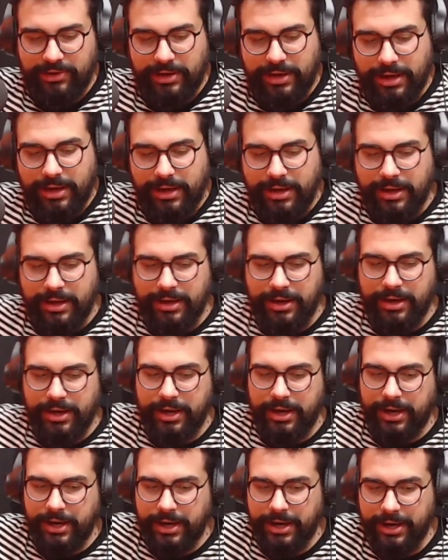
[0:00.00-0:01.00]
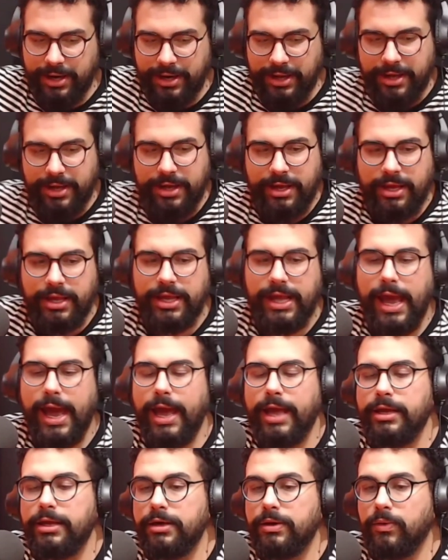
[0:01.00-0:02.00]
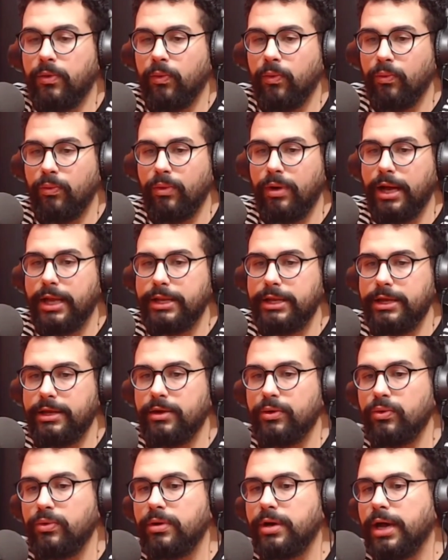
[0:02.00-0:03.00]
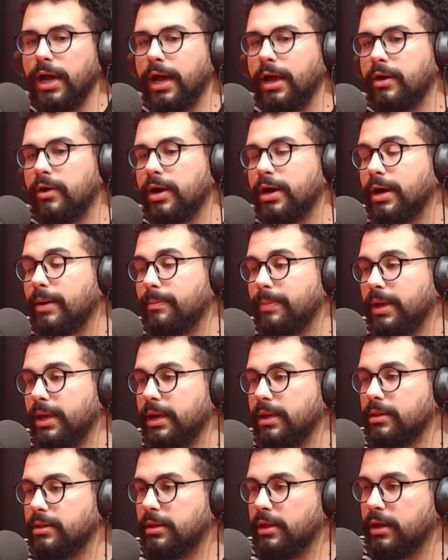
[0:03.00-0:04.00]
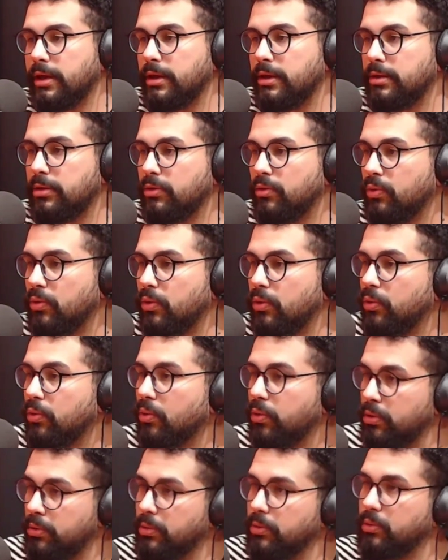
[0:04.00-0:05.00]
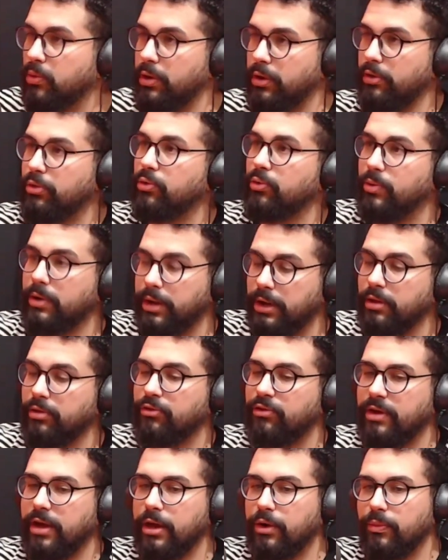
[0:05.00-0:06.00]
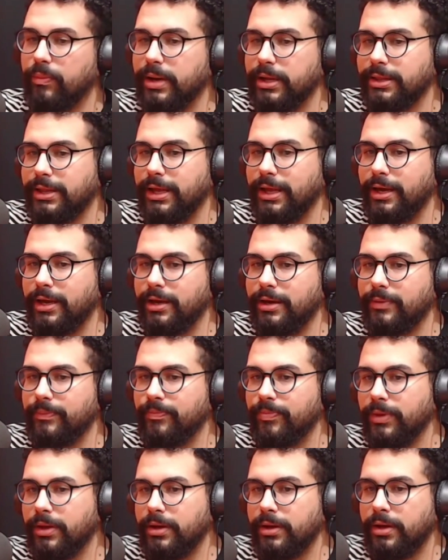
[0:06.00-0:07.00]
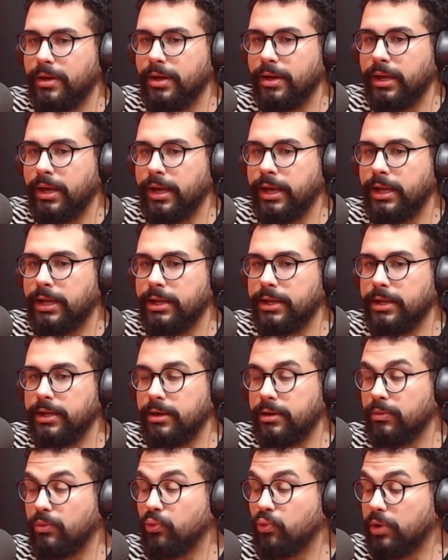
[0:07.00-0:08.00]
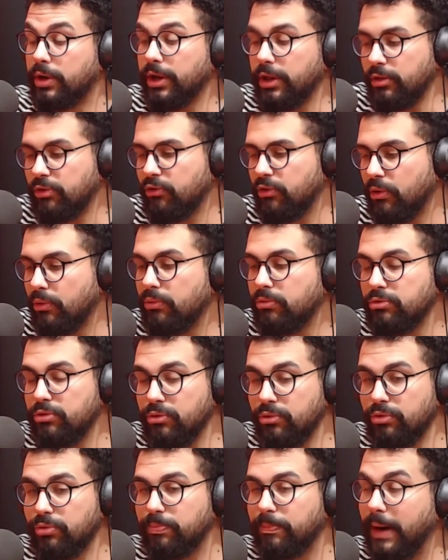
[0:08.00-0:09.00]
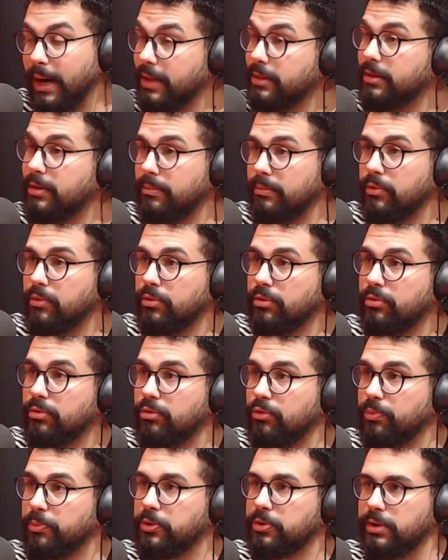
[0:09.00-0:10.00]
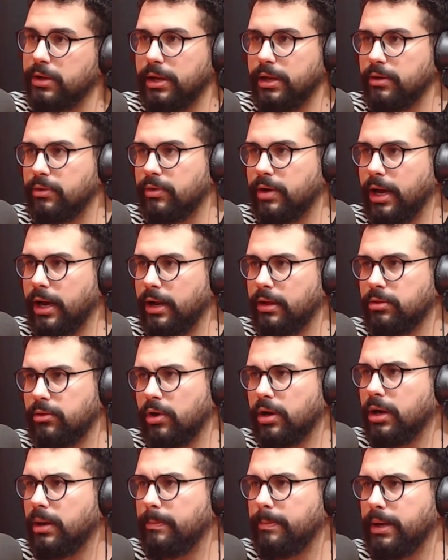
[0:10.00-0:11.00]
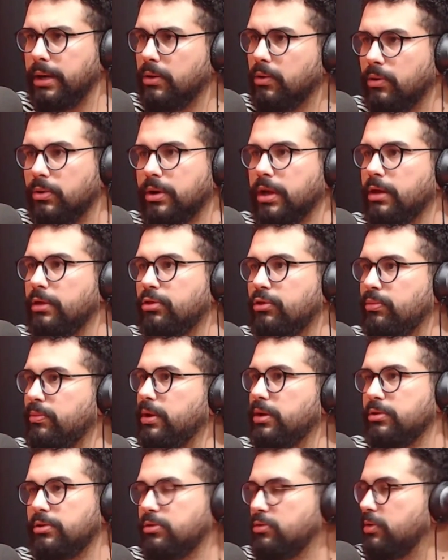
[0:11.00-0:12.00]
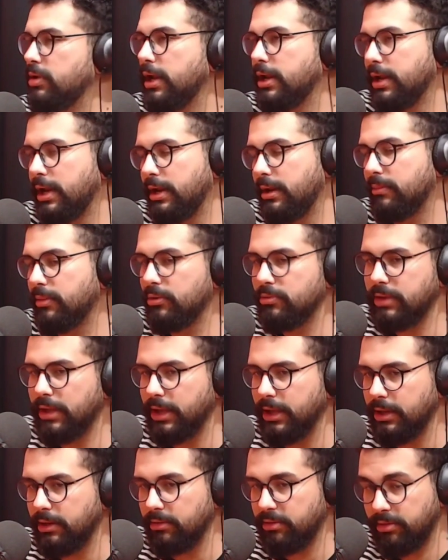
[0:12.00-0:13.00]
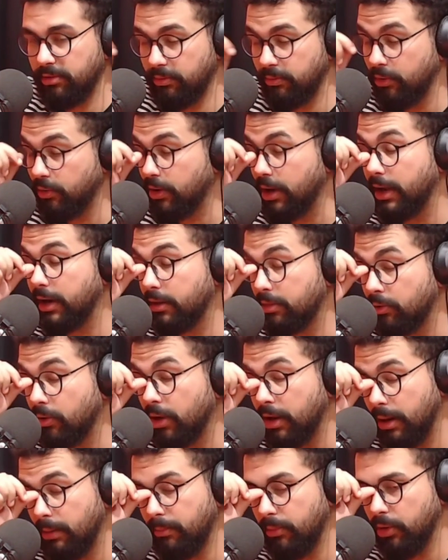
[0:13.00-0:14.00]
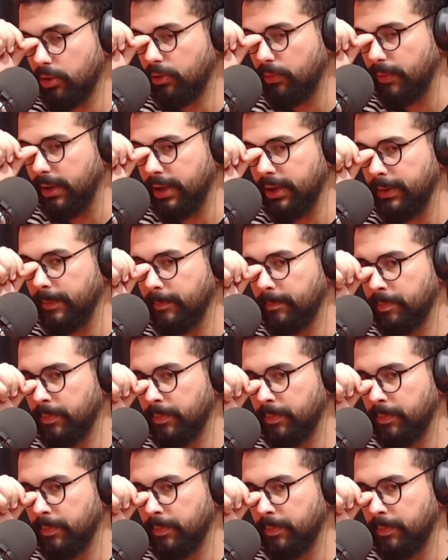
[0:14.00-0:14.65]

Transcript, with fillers: Ah, a Bleach. Uh, e aí com a Nil, cara, eu acabei entrando. Quando eu conheci o Christ, que era o Batera, ele. O Christ é um dos baita músicos de Porto Alegre. O cara toca bem qualquer instrumento que tu largar na mão dele. Assim, o meu cara toca muito bem.